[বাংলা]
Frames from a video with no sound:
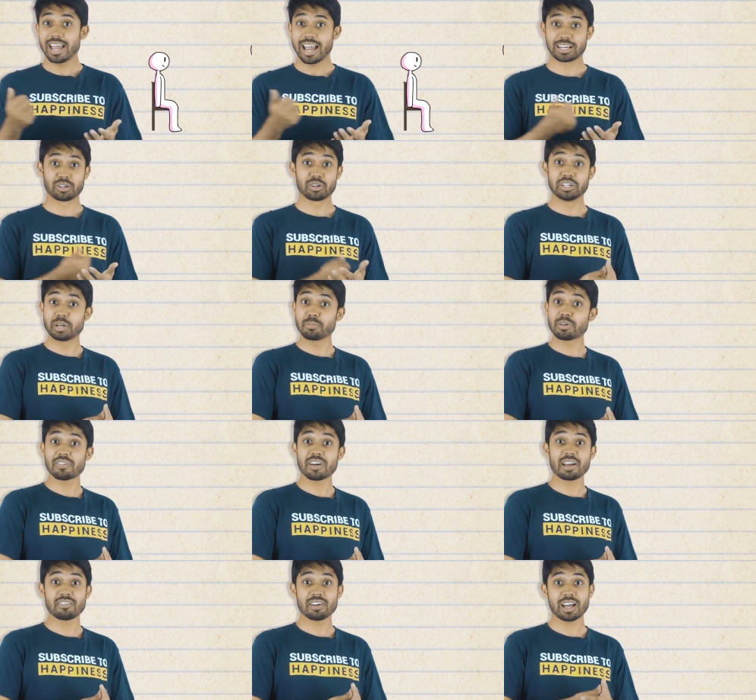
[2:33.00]
একটা হলো ডিপি
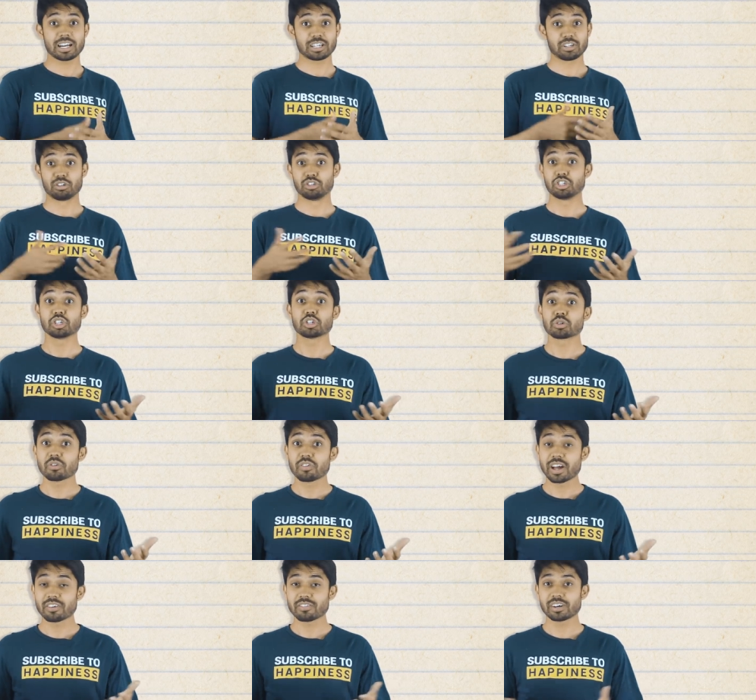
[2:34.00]
ভাইভা একটা হলো জিটিও
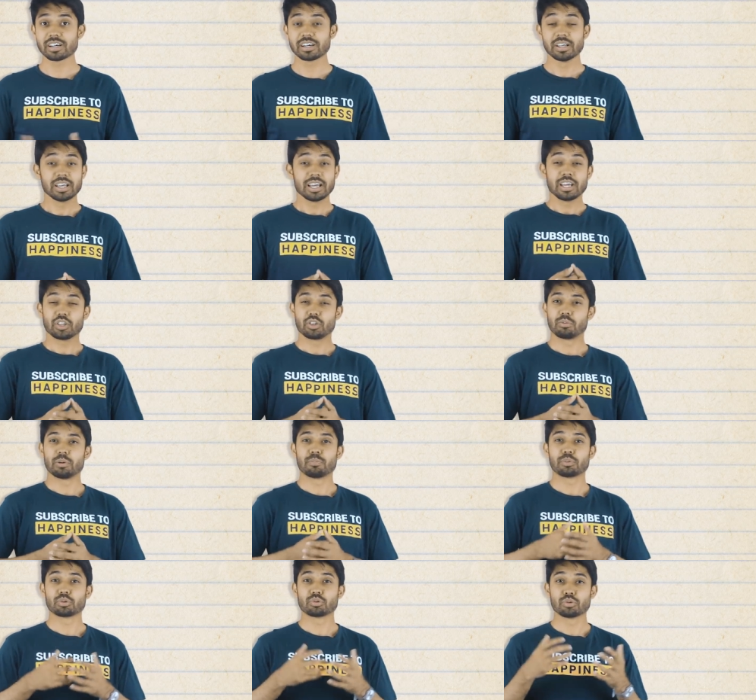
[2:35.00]
ভাইভা
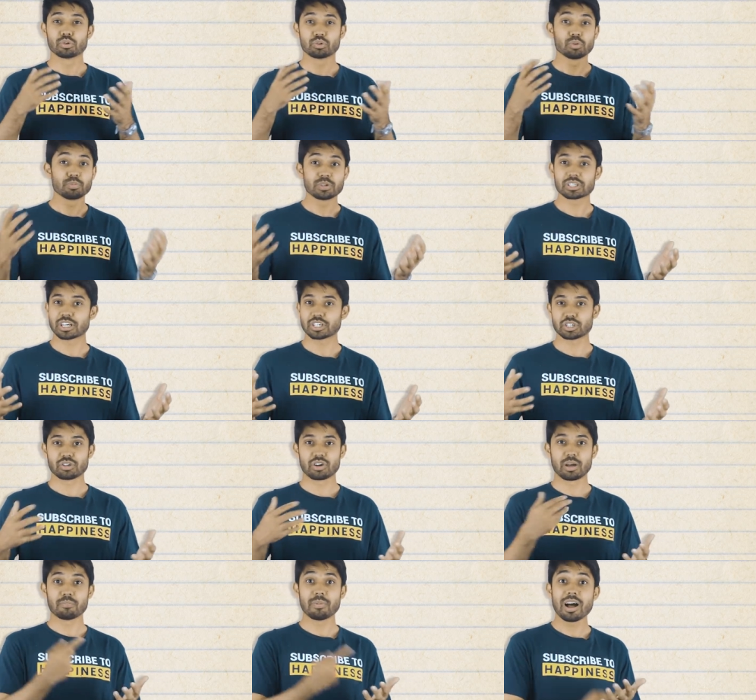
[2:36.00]
তোমার প্রচুর গ্রুপ ডিসকাশন
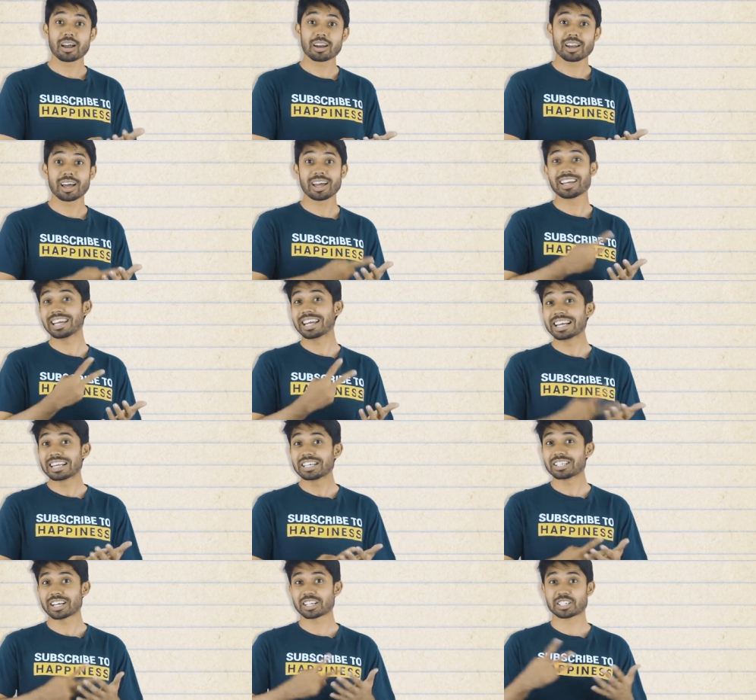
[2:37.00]
হয় বাংলায়
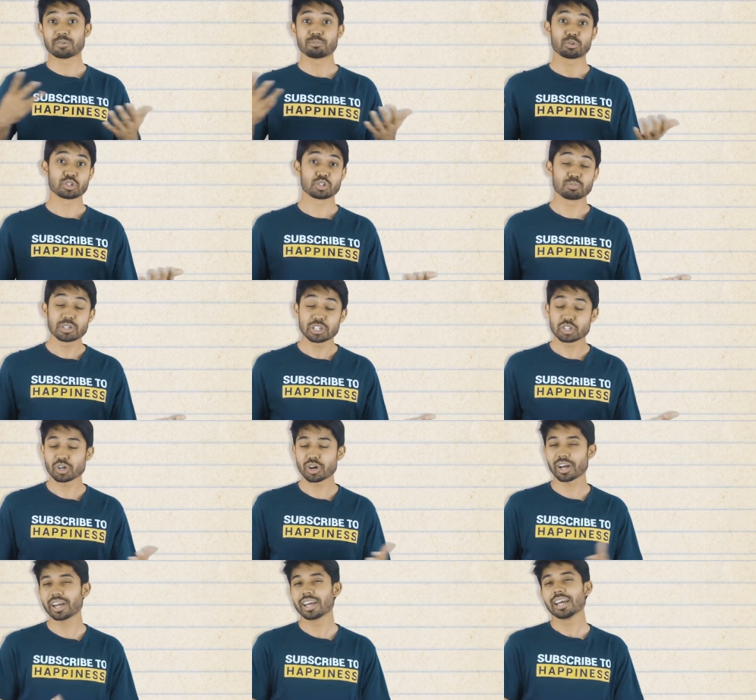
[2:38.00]
ইংলিশে এক্সেপ্ট ফর স্পিচ
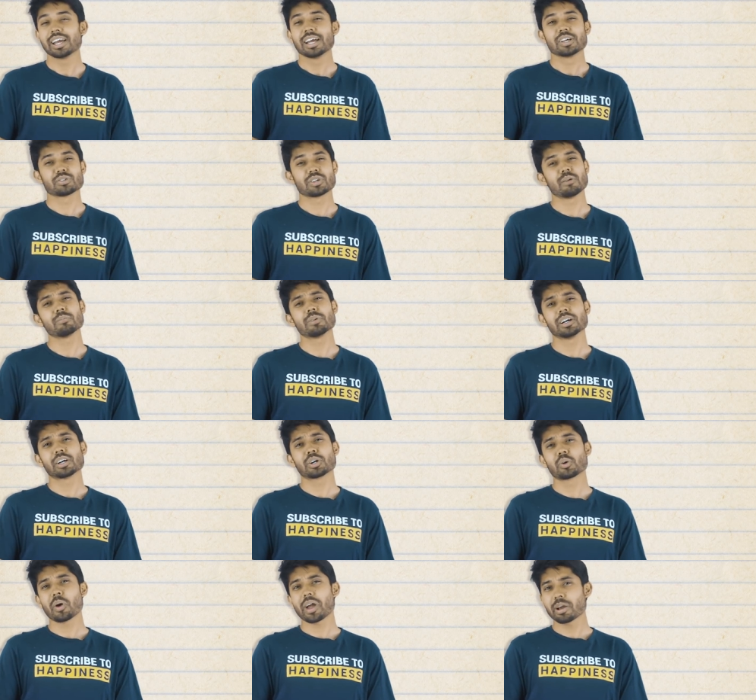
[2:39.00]
হয় সো আমরা
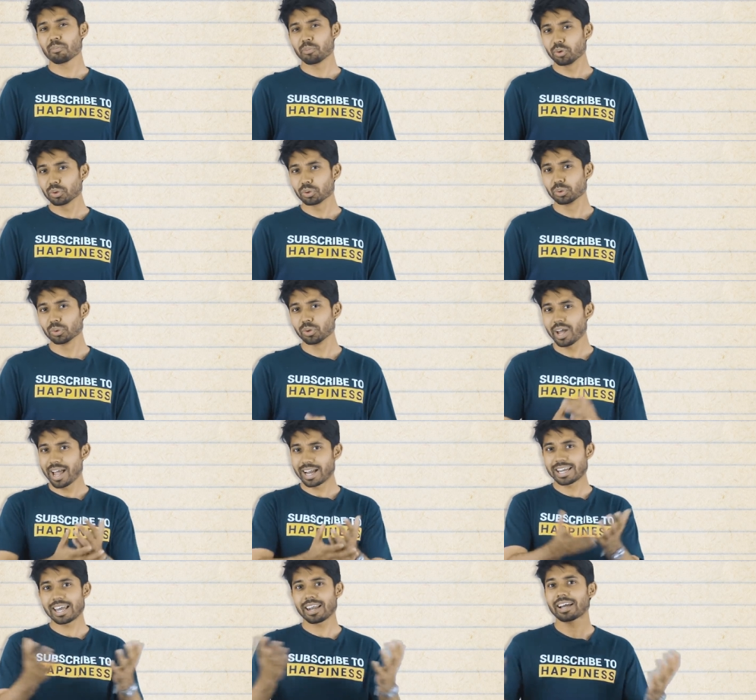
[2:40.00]
কয়েক বন্ধু
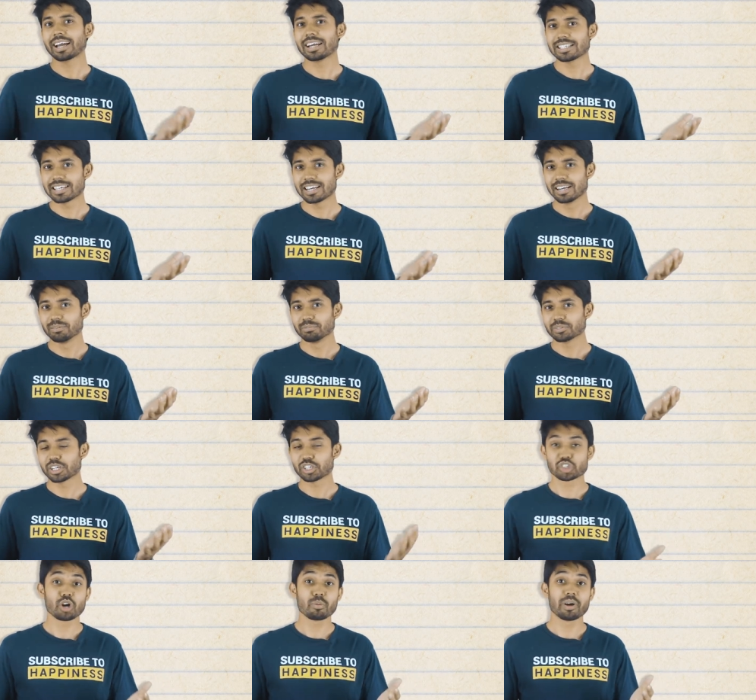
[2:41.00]
একই এলাকায় ছিলাম
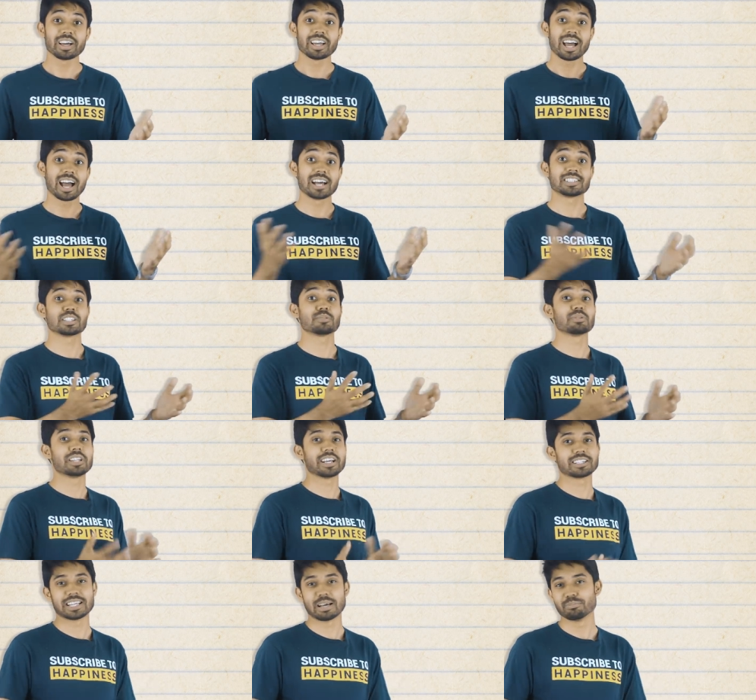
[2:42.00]
যারা সবাই
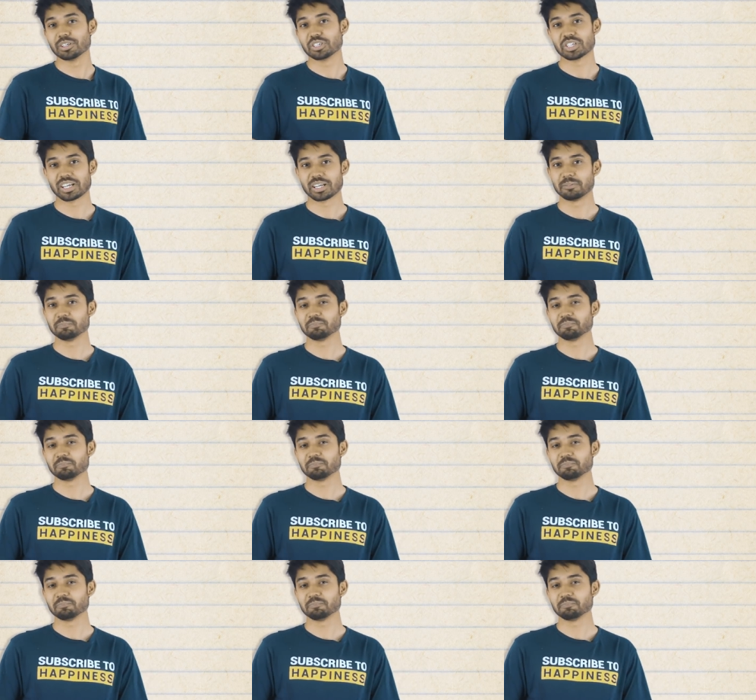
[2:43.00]
আইএসএসবিতে এক্সাম দিচ্ছিলাম